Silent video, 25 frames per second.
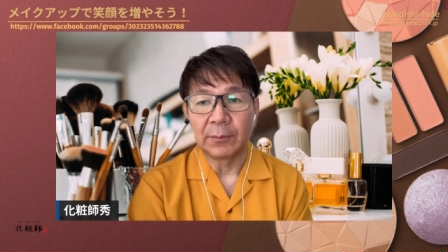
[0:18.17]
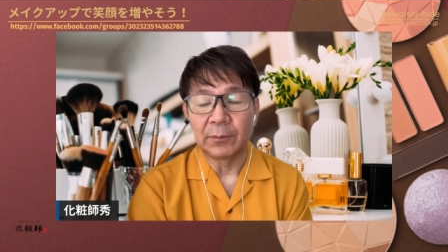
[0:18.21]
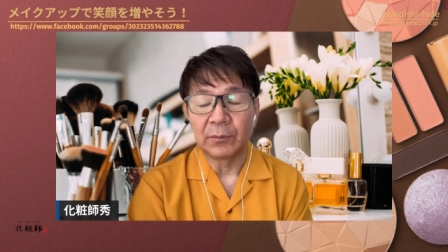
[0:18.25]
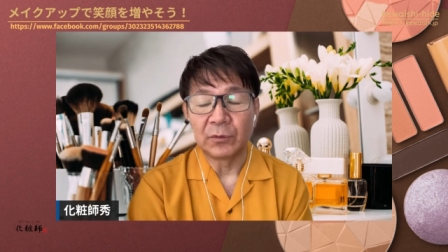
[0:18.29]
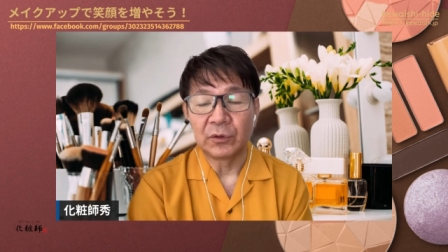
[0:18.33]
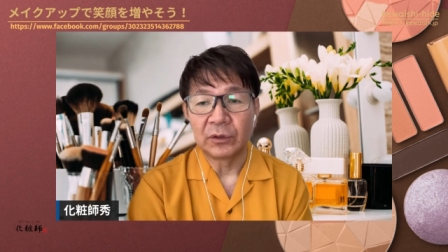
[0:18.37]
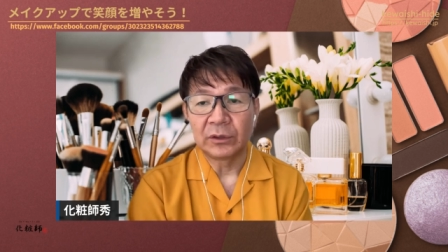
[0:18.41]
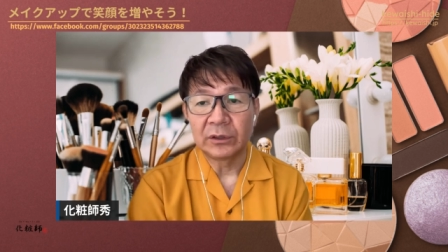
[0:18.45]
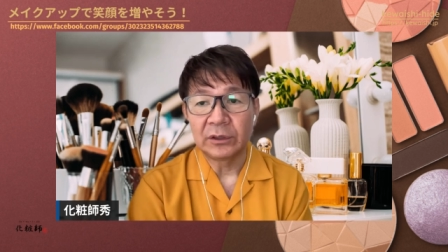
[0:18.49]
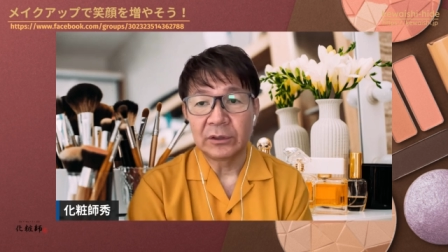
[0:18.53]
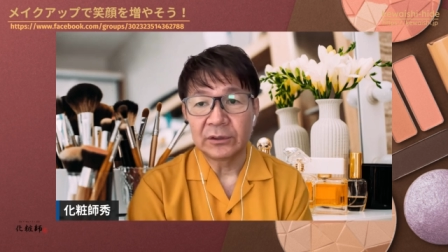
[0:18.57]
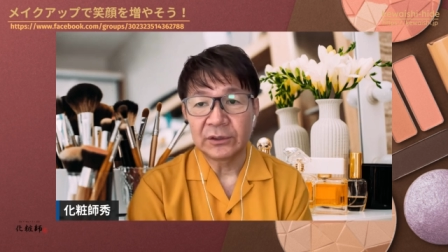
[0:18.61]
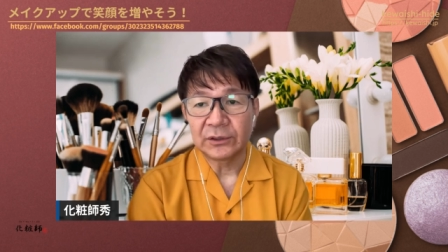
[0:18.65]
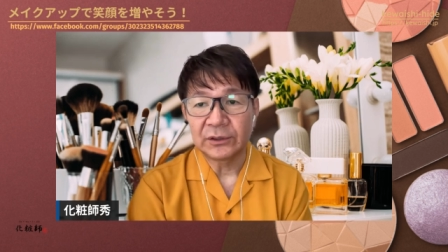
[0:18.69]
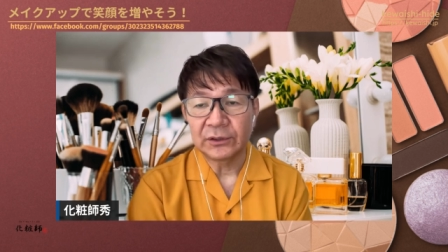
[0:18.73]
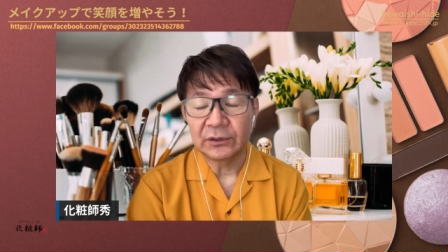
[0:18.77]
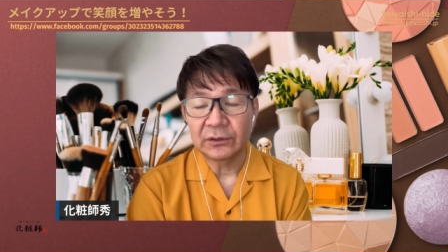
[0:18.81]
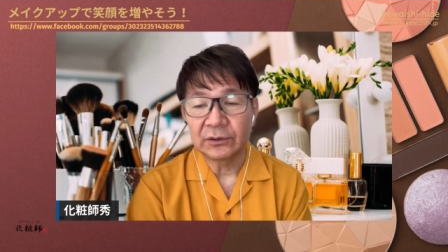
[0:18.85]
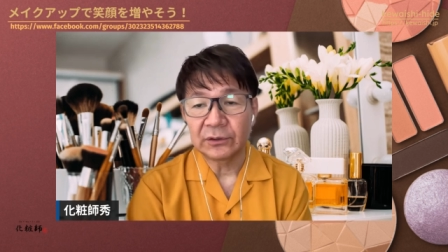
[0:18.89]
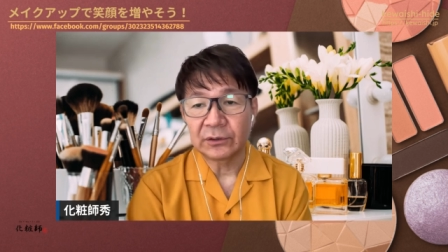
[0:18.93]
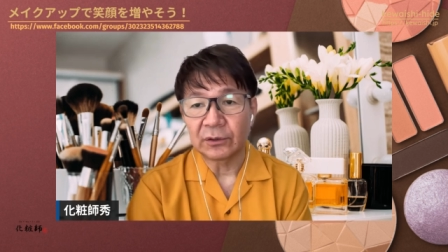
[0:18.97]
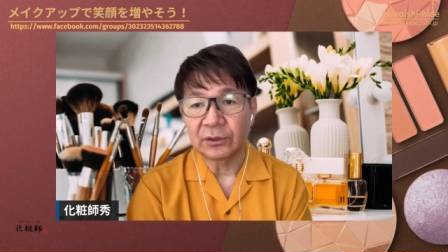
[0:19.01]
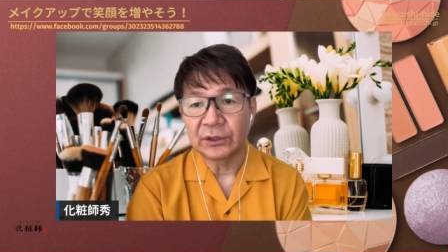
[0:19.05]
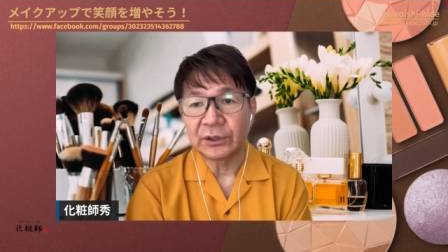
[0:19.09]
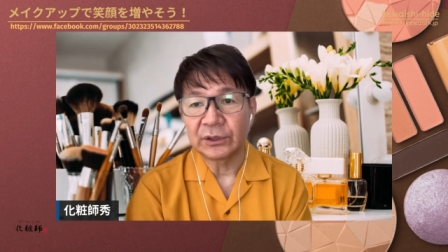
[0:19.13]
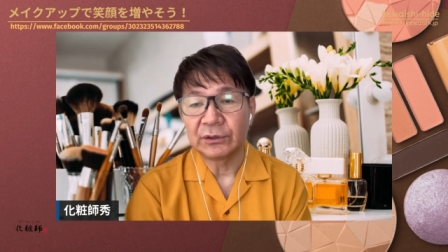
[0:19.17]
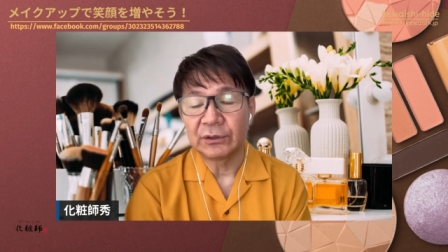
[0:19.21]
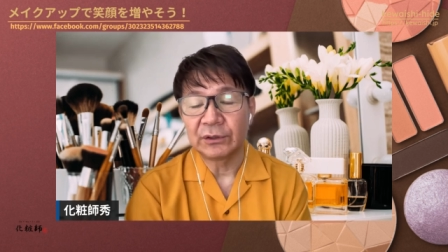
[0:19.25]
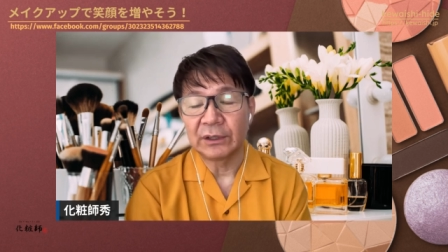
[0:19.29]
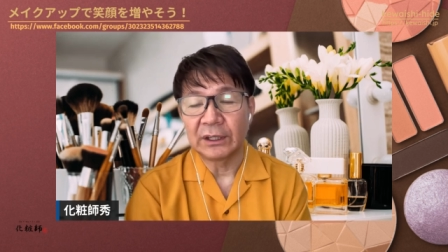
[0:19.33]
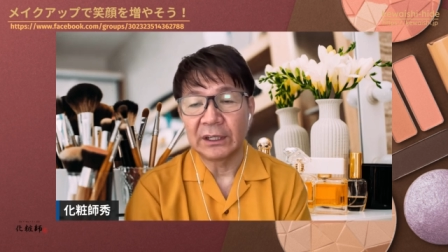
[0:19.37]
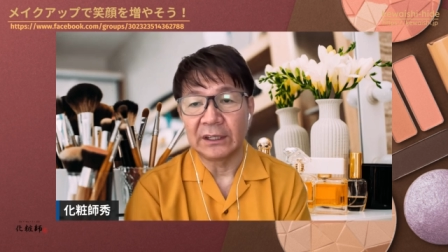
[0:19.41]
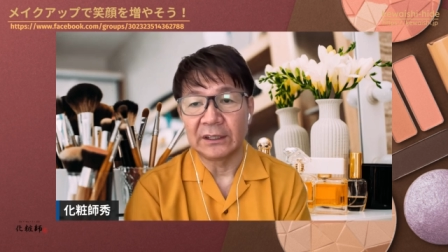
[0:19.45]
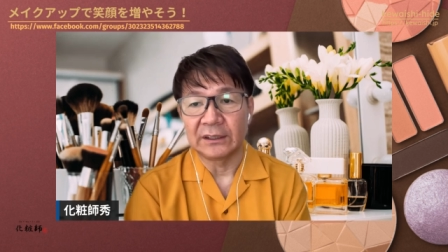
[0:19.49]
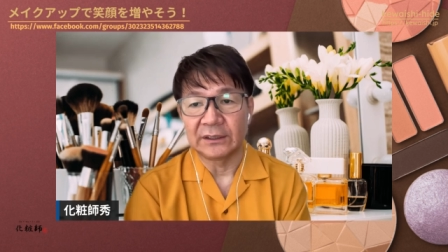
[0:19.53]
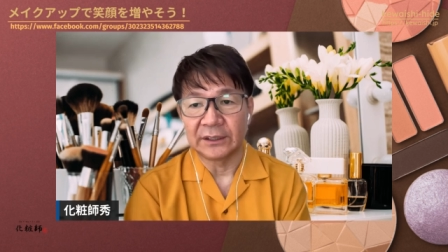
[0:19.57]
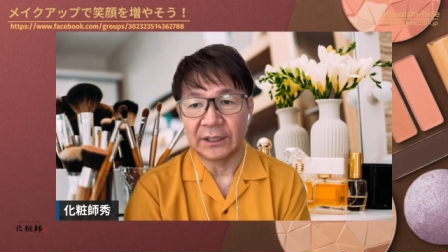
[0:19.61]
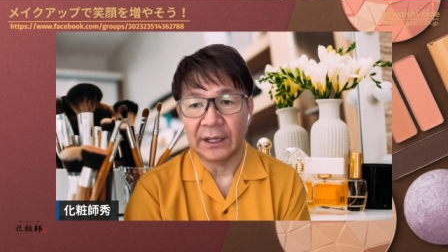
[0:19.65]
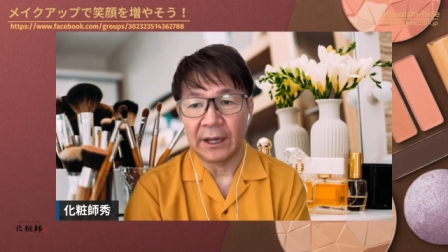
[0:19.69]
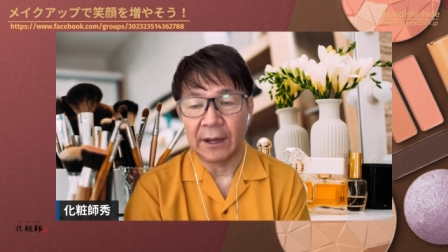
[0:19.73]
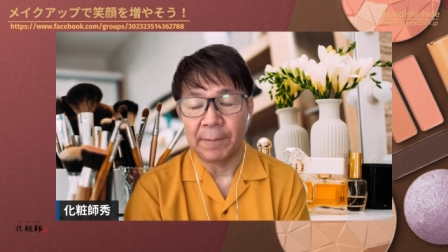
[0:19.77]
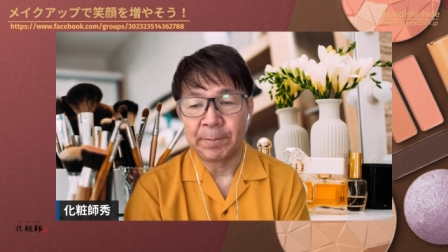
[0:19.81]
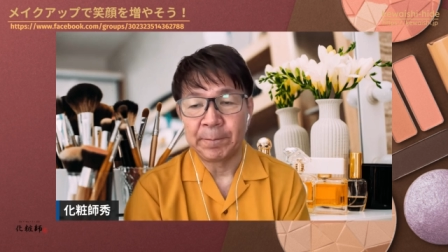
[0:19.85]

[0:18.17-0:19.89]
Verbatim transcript: もものすごい年上でですね、